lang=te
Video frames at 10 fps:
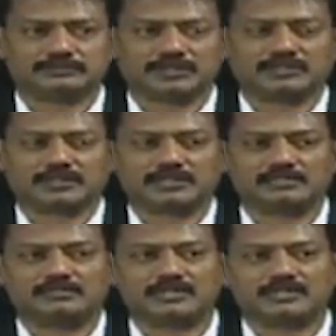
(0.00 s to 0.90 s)
అంటే
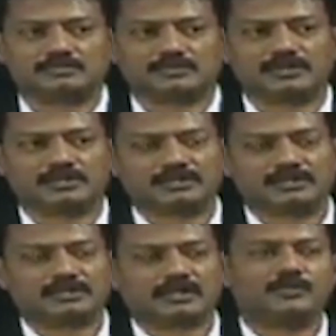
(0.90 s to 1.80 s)
కరెక్ట్ మాట చెప్పాలంటే
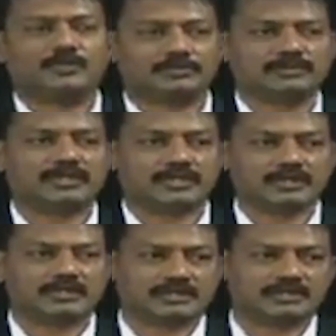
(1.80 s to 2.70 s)
కాపీ కొట్టాడు
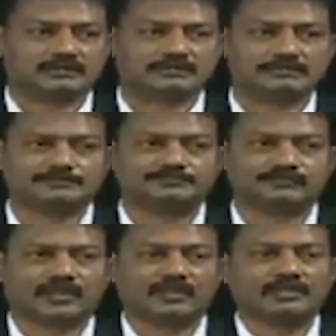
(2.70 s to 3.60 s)
అని అంటారు oh,
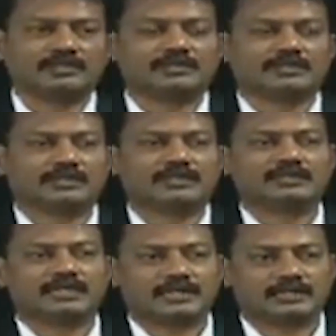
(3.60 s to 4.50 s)
ఓకే
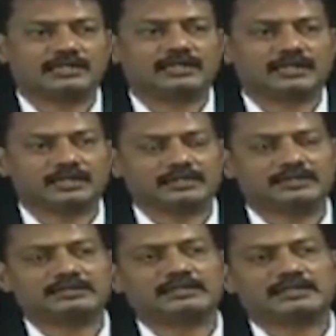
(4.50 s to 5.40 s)
కెనెత్ హ్యాగిన్ అనే ఆయన
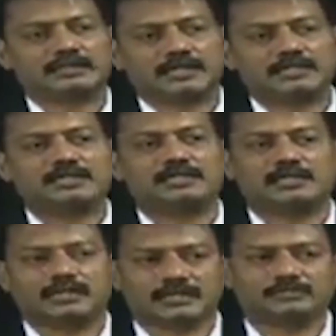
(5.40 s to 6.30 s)
కెన్యన్
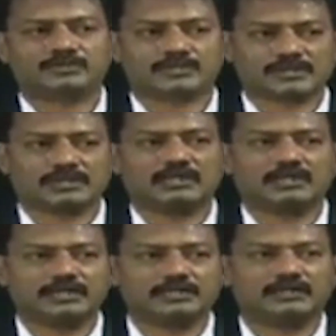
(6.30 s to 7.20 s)
అనే ఆయన
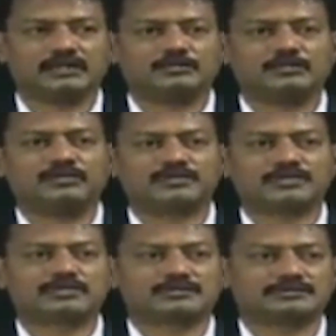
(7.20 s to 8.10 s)
పుస్తకాలని
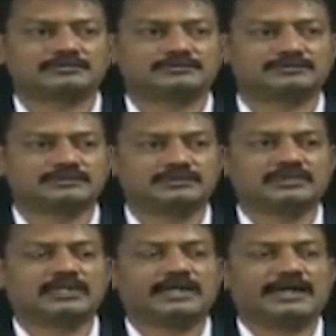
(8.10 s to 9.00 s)
ఆల్మోస్ట్
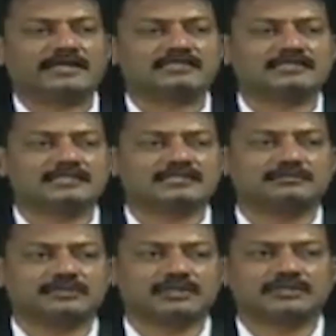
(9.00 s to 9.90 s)
యాజ్
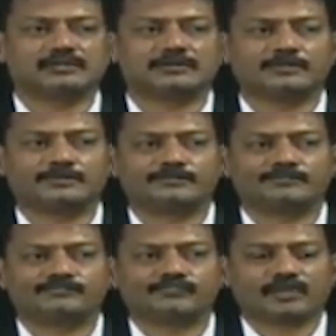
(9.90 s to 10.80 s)
దేశానికి
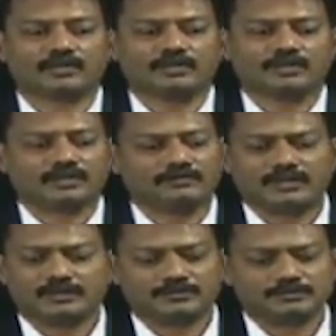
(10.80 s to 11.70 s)
సంబంధించిన
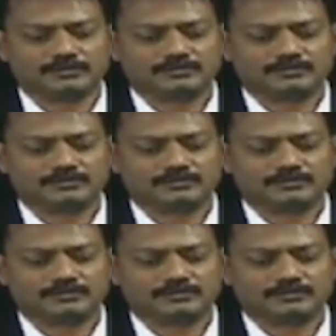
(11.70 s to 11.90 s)
వీళ్ళు